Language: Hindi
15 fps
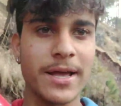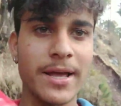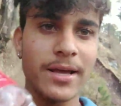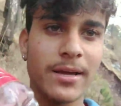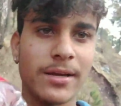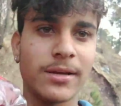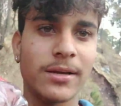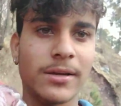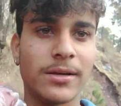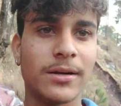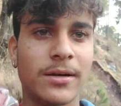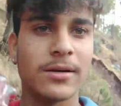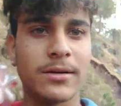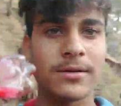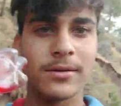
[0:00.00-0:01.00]
है
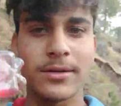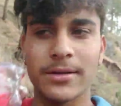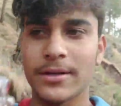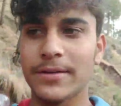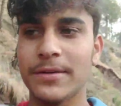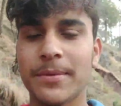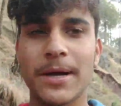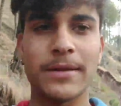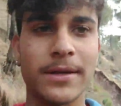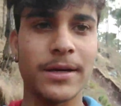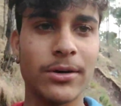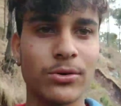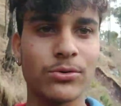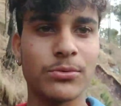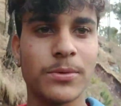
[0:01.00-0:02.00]
ऐसी बात
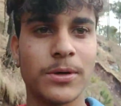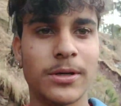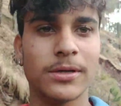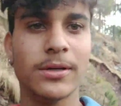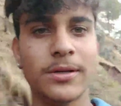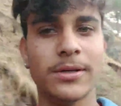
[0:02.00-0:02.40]
नहीं करो तुम